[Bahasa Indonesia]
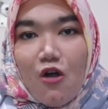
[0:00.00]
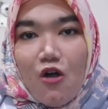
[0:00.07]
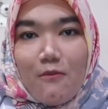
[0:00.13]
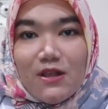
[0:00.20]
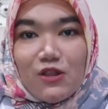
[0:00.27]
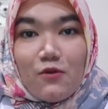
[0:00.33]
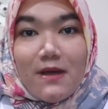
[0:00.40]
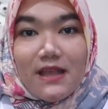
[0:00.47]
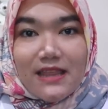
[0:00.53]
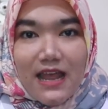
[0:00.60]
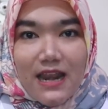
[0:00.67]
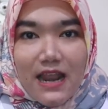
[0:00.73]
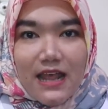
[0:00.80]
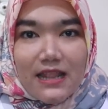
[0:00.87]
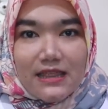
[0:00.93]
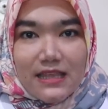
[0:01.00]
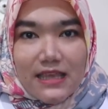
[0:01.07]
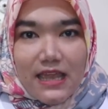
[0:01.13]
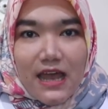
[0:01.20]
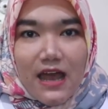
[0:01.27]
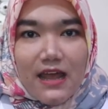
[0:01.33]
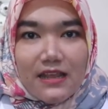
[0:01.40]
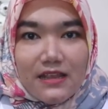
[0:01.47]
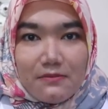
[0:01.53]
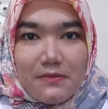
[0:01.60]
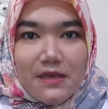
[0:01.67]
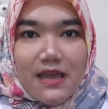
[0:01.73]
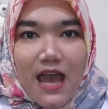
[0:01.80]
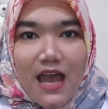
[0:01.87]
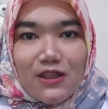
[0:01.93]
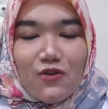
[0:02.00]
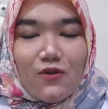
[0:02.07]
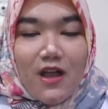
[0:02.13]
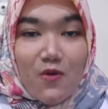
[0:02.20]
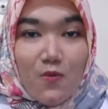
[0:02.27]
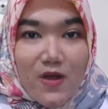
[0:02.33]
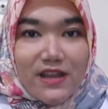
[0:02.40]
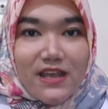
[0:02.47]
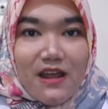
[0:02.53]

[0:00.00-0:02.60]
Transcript: obat-obatan anti aritmia atau gangguan